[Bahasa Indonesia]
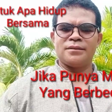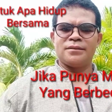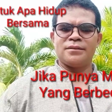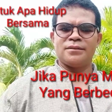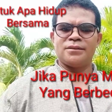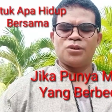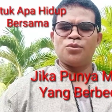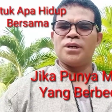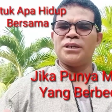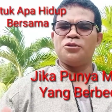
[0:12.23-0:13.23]
sudah
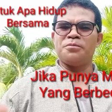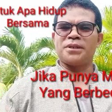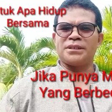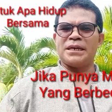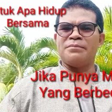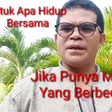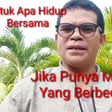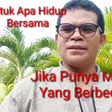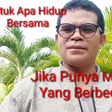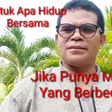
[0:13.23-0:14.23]
hidup bersama
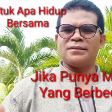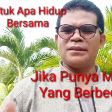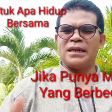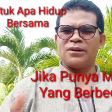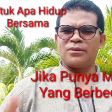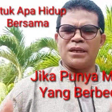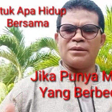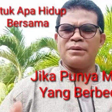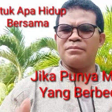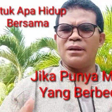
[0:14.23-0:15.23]
ya kurang lebih
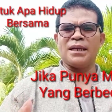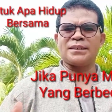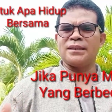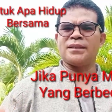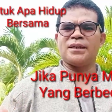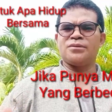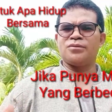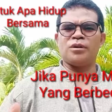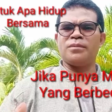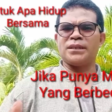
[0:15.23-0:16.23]
belasan tahun,
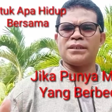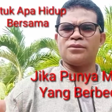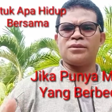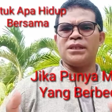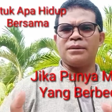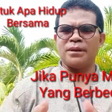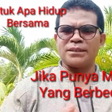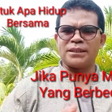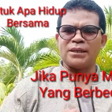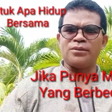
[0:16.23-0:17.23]
12 atau 13
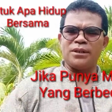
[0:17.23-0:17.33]
tahun itu.